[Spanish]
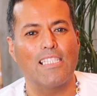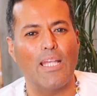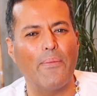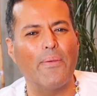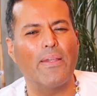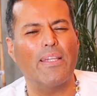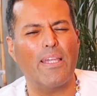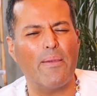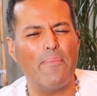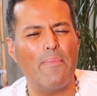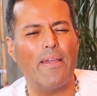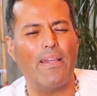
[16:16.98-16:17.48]

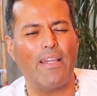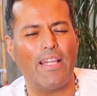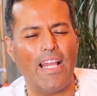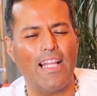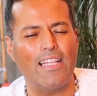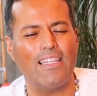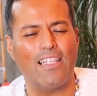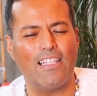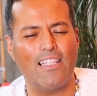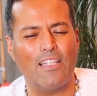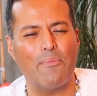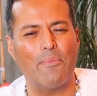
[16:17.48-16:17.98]
¿Saben que me
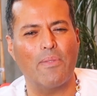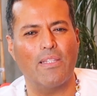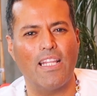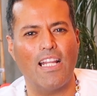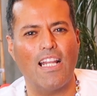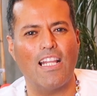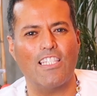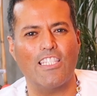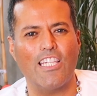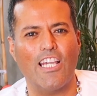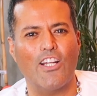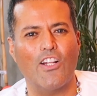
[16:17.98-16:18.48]
encanta también
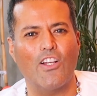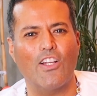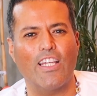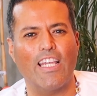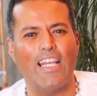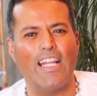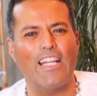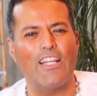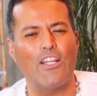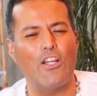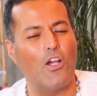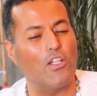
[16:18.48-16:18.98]
de la Charon?
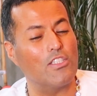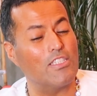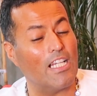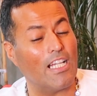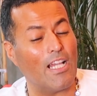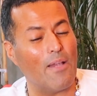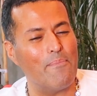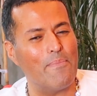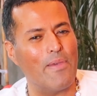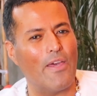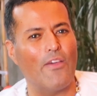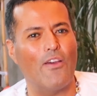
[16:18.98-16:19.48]
Que no se
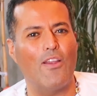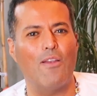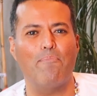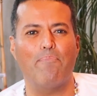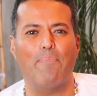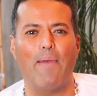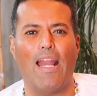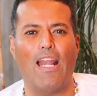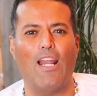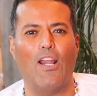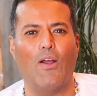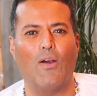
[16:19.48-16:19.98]
ha cambiado
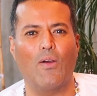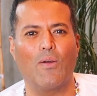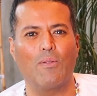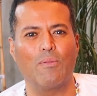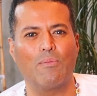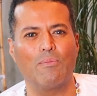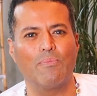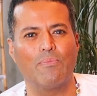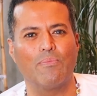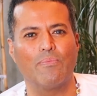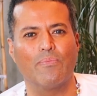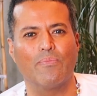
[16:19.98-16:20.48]
el pelo.
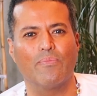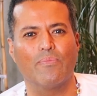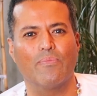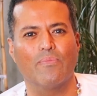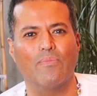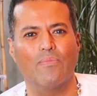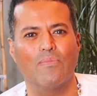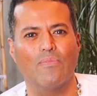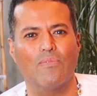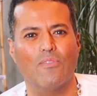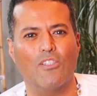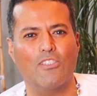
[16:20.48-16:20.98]

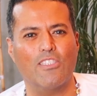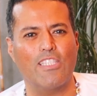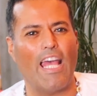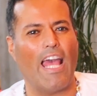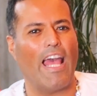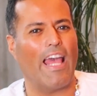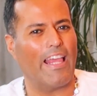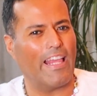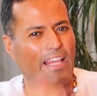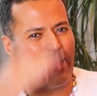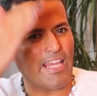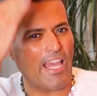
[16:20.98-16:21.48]
O
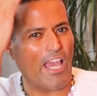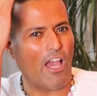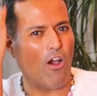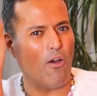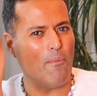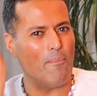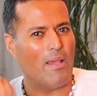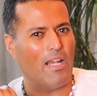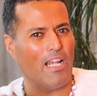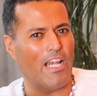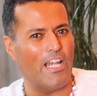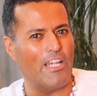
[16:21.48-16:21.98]
sea, que
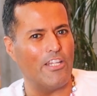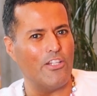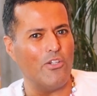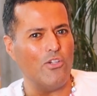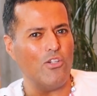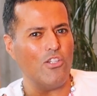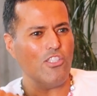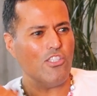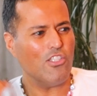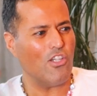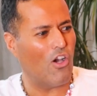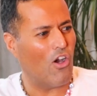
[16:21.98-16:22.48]
o
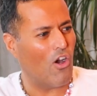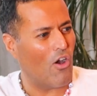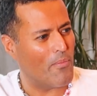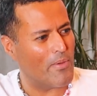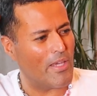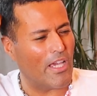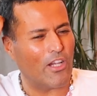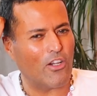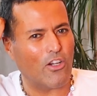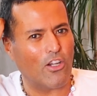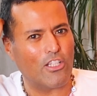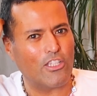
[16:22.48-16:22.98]
meleniush o
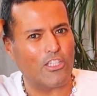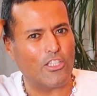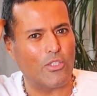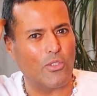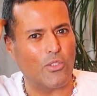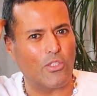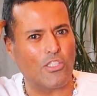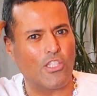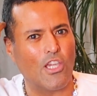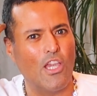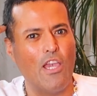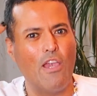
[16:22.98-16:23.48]
bien
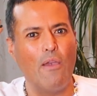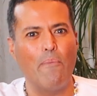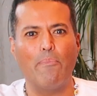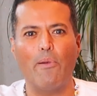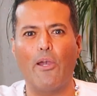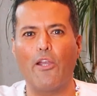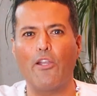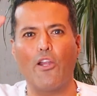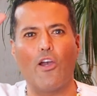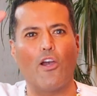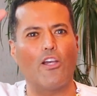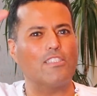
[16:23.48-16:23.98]
cortiush. Pero
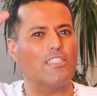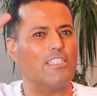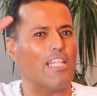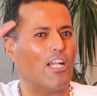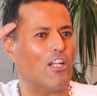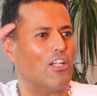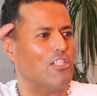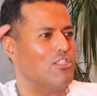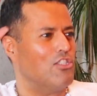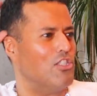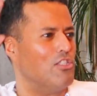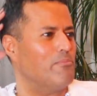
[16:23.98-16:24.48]
pues no
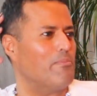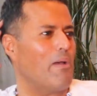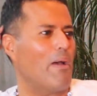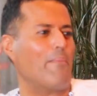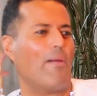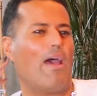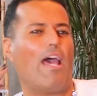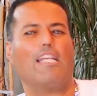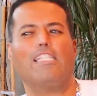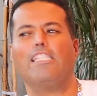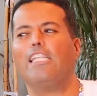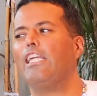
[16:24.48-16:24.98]
está con sus
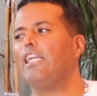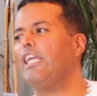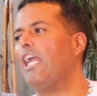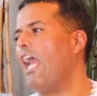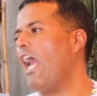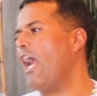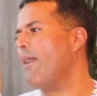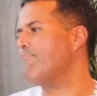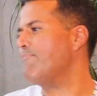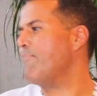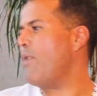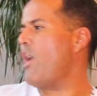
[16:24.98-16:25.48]
mamás de que,
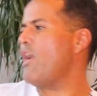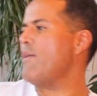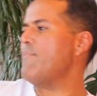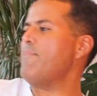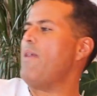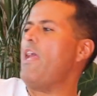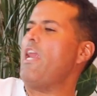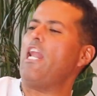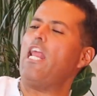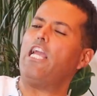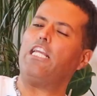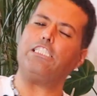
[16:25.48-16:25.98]
ah,
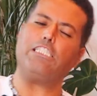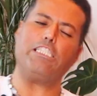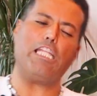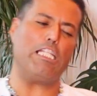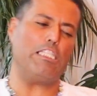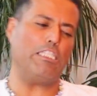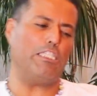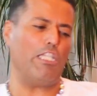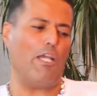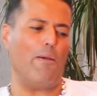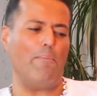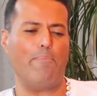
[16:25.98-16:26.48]
ponme la
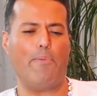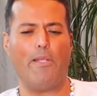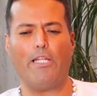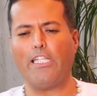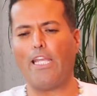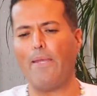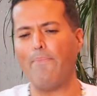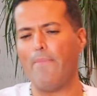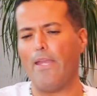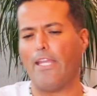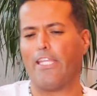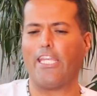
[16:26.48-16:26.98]
extensión
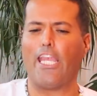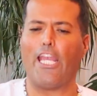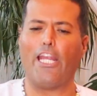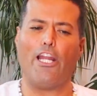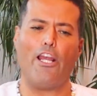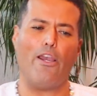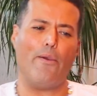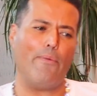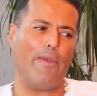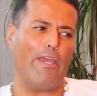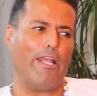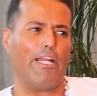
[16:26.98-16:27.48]
porque me
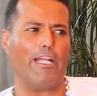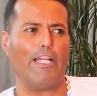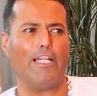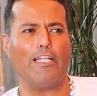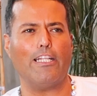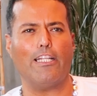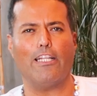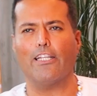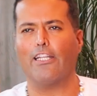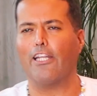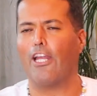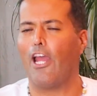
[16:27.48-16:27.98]
quiero
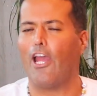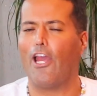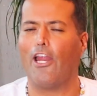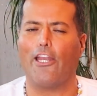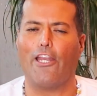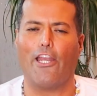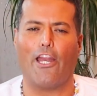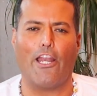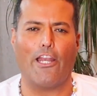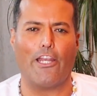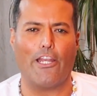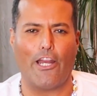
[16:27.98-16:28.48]
ver. No,
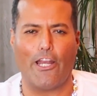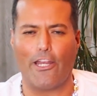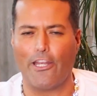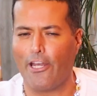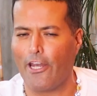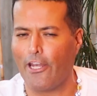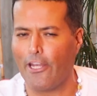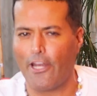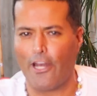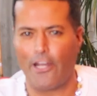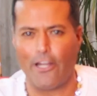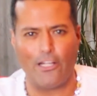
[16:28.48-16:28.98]
no, no,
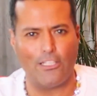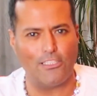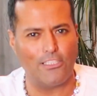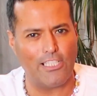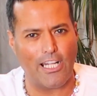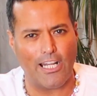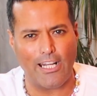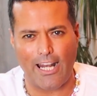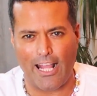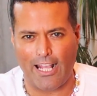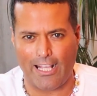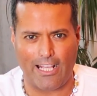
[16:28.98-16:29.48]
no, no, no
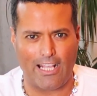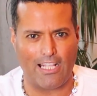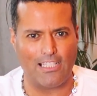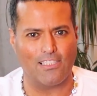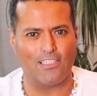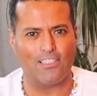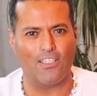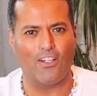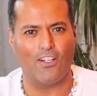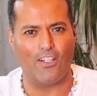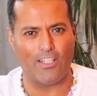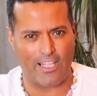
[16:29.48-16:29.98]
se
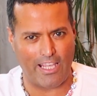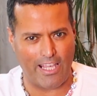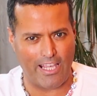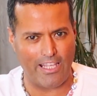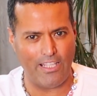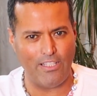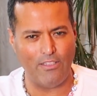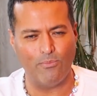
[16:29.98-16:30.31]
nacas, ¿ok?